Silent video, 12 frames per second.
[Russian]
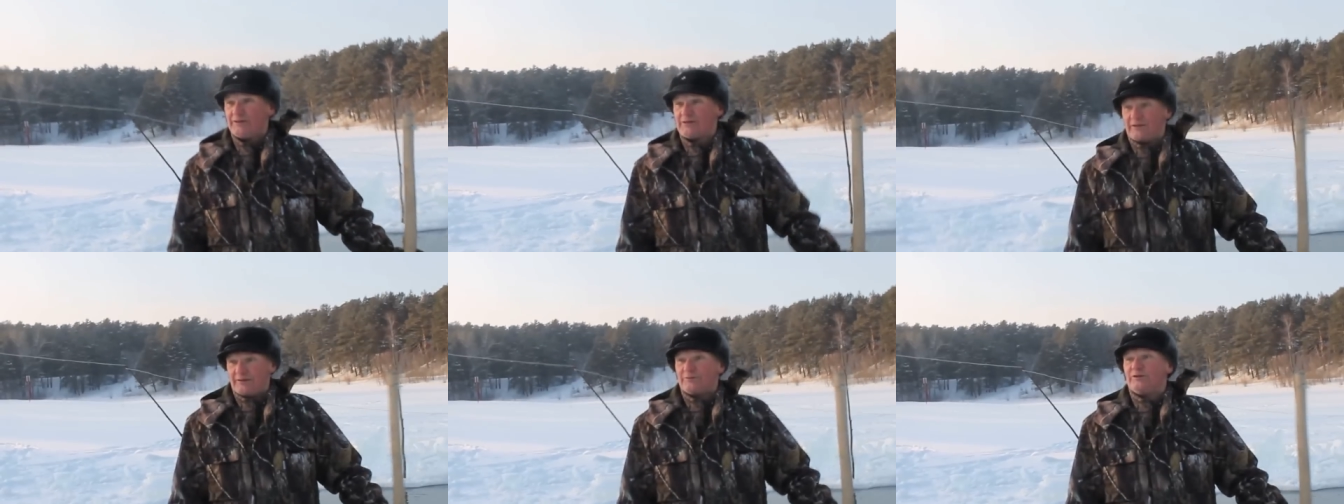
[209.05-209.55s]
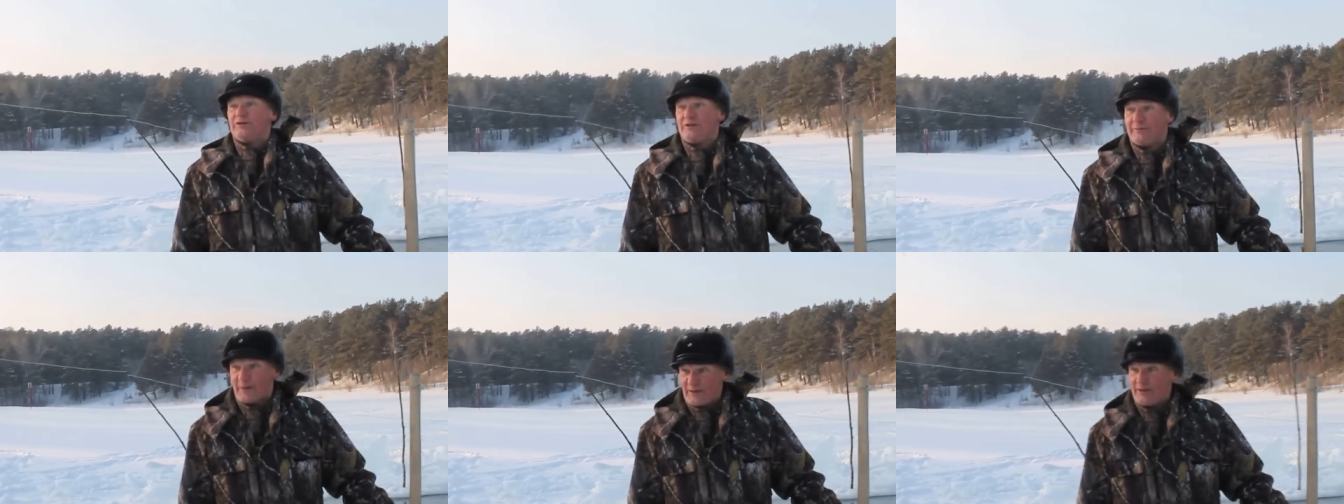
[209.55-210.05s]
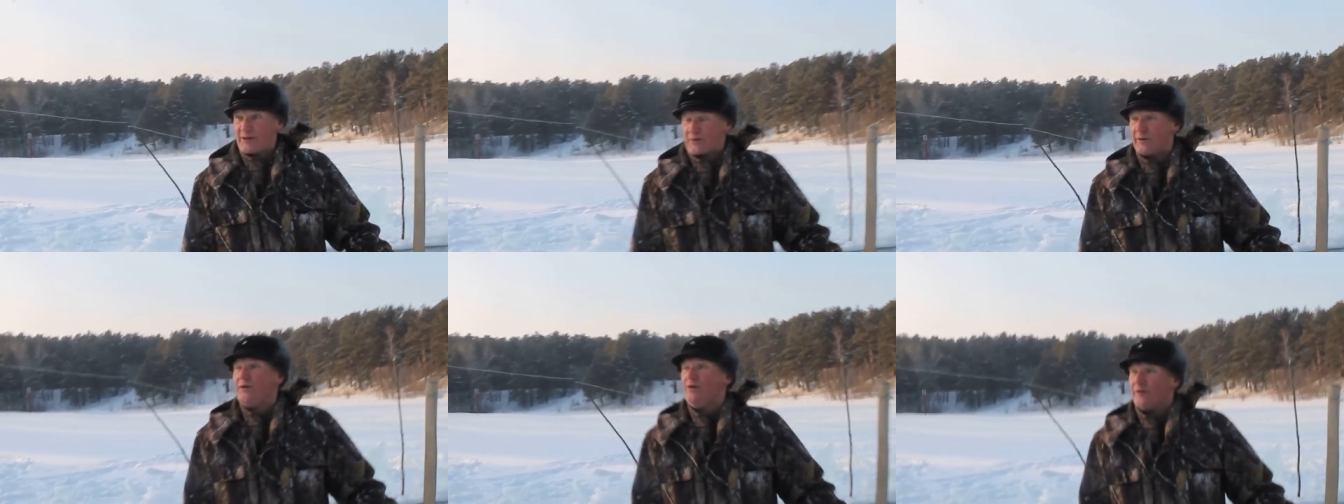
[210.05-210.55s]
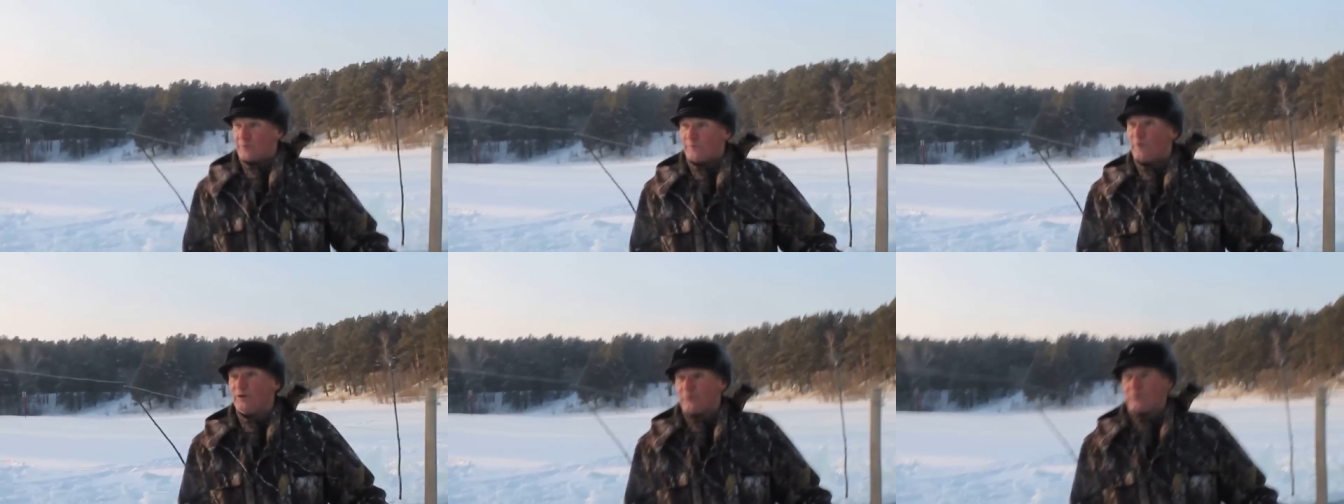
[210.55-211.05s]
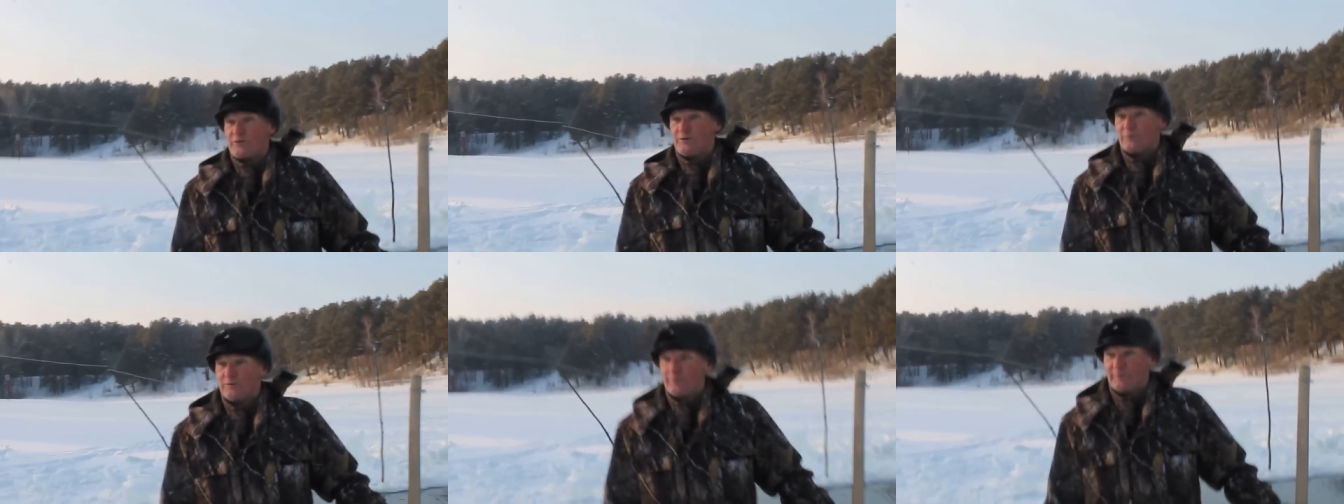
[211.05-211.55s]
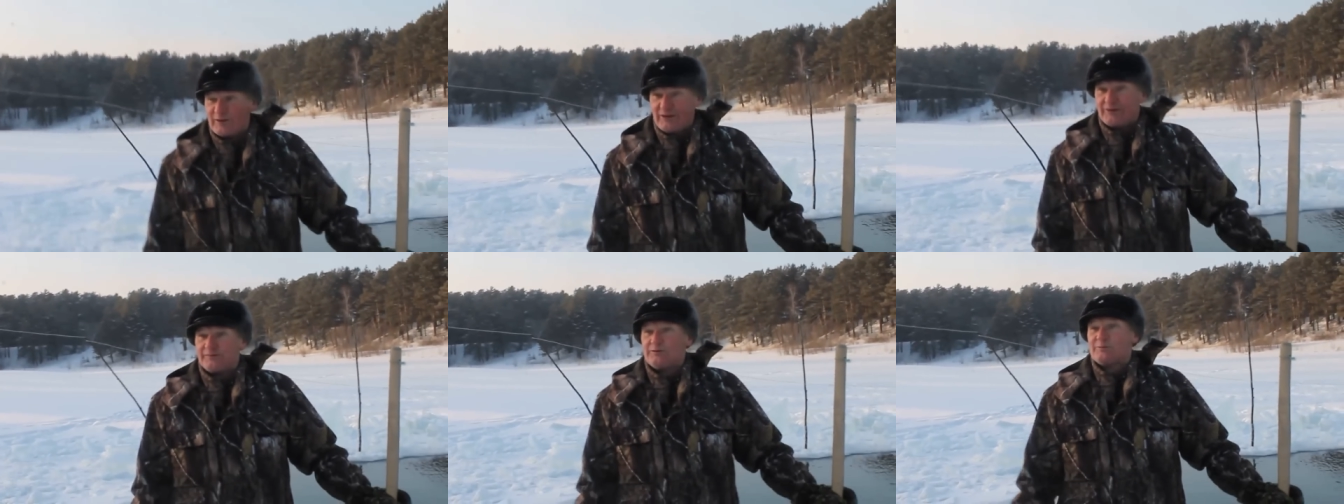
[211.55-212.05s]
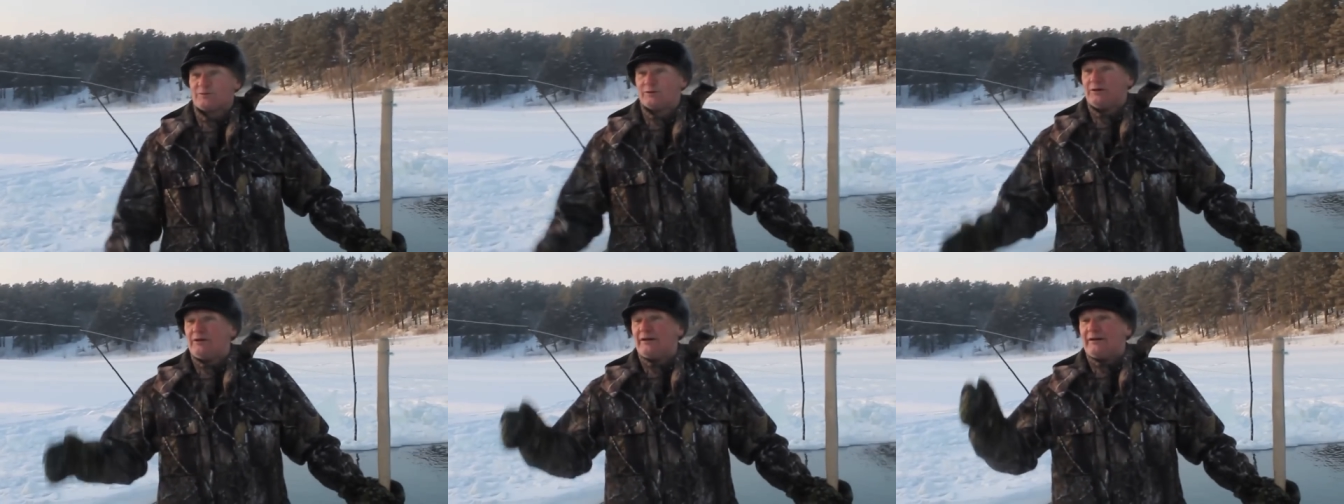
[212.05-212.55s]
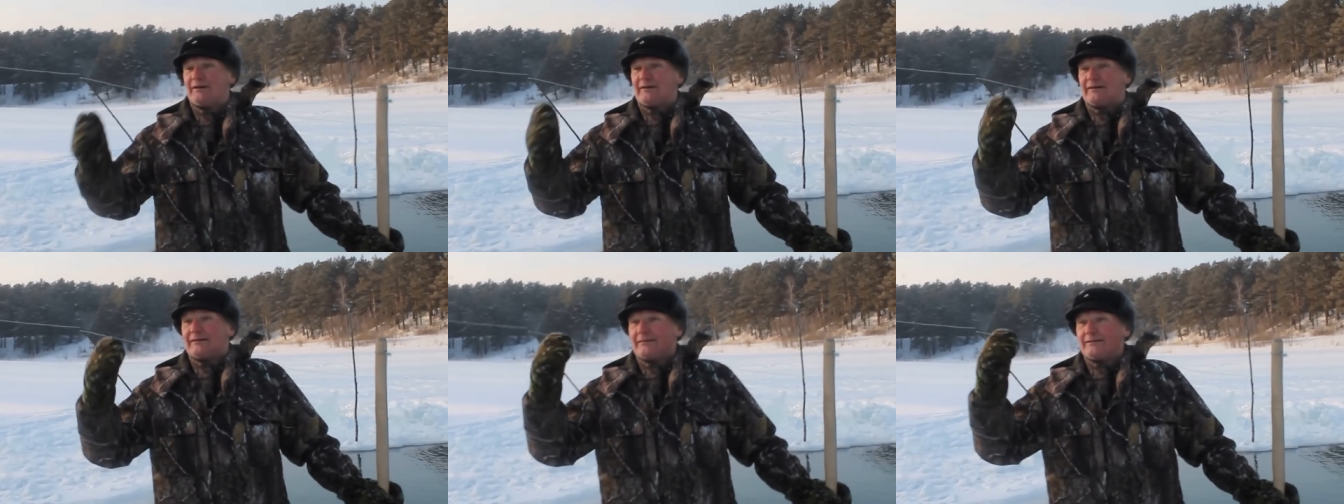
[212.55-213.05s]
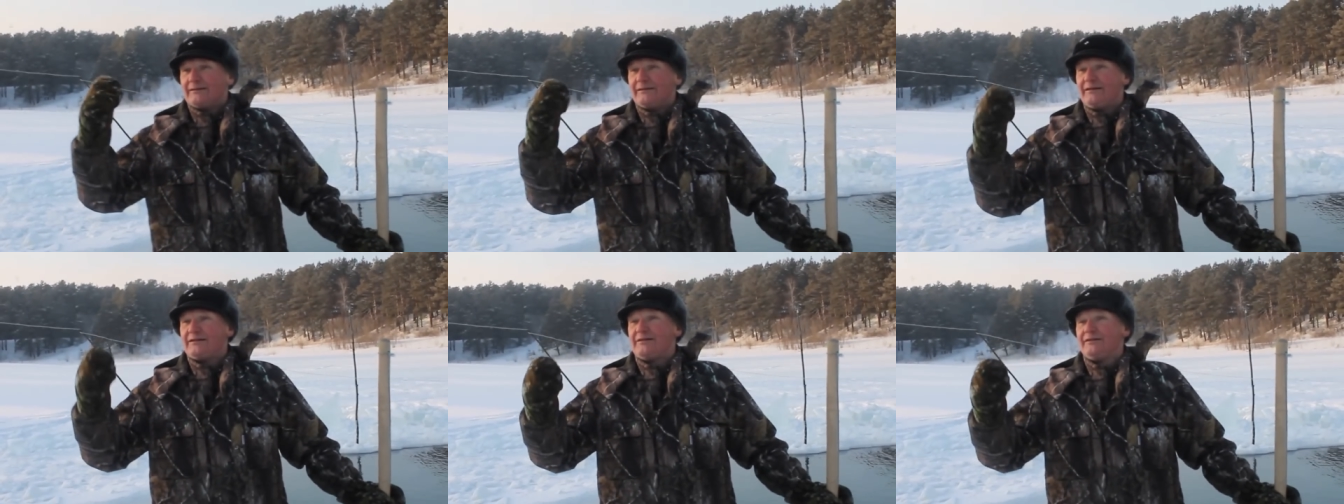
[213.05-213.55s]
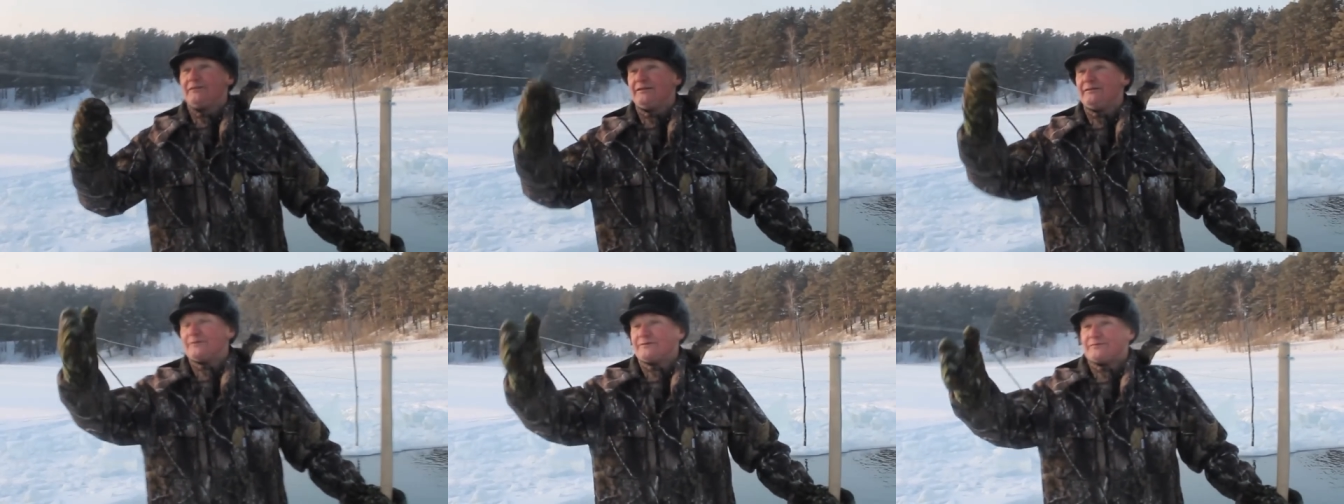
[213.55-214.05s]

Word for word: Если его нынче поддержат, то будет очень удобно. Дело в том, что э, если ты